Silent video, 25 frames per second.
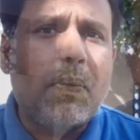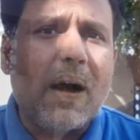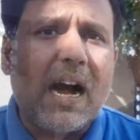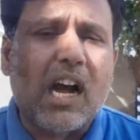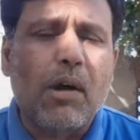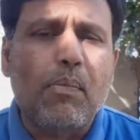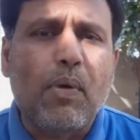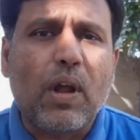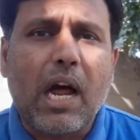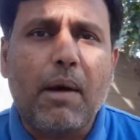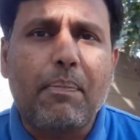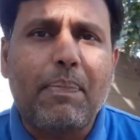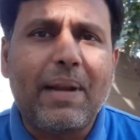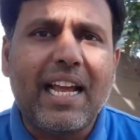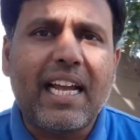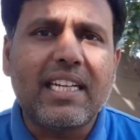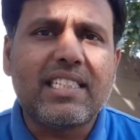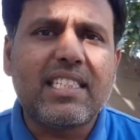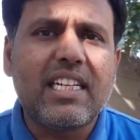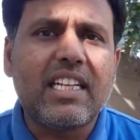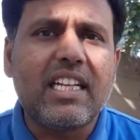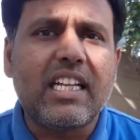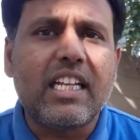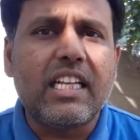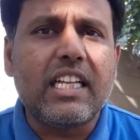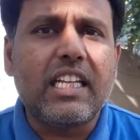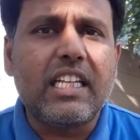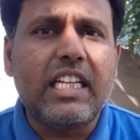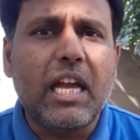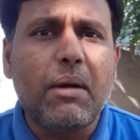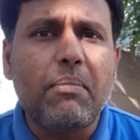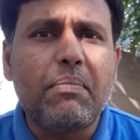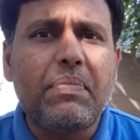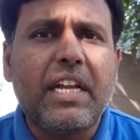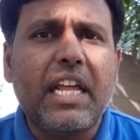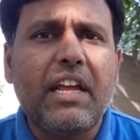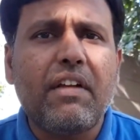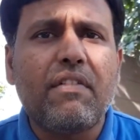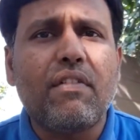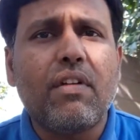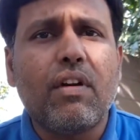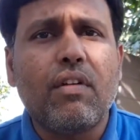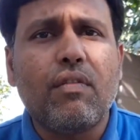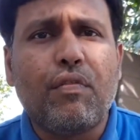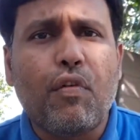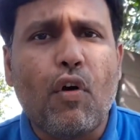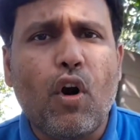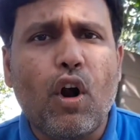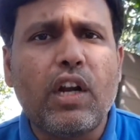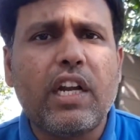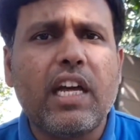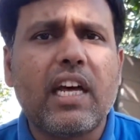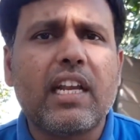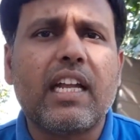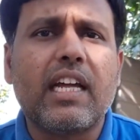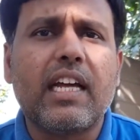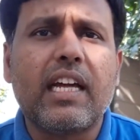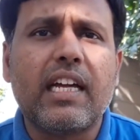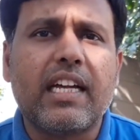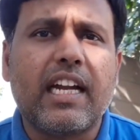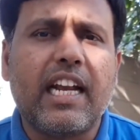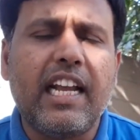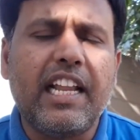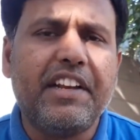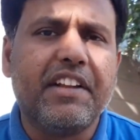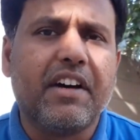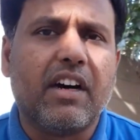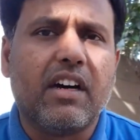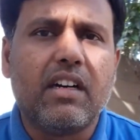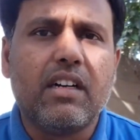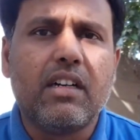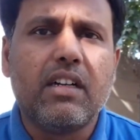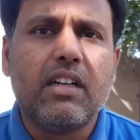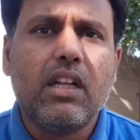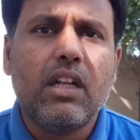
பார்க்க போகிற அப்ளிகேஷன் எம்டி ஃபோல்டர் கிளீனர்